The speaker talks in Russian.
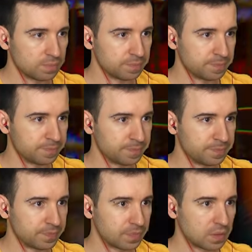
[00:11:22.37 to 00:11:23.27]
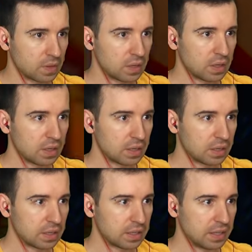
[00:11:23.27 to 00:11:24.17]
М м-м,
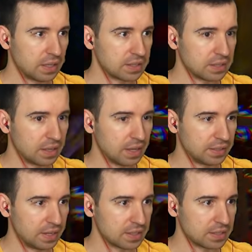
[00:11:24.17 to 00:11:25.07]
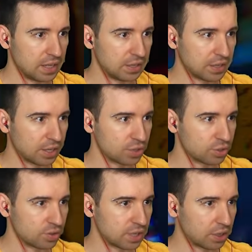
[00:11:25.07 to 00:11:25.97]
-м хрен знает, хрен знает.
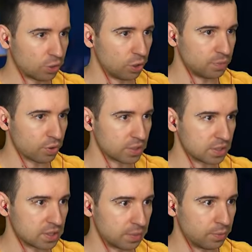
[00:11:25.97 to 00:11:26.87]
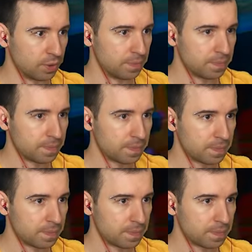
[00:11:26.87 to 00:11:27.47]
Кажется, он закроет просто собой.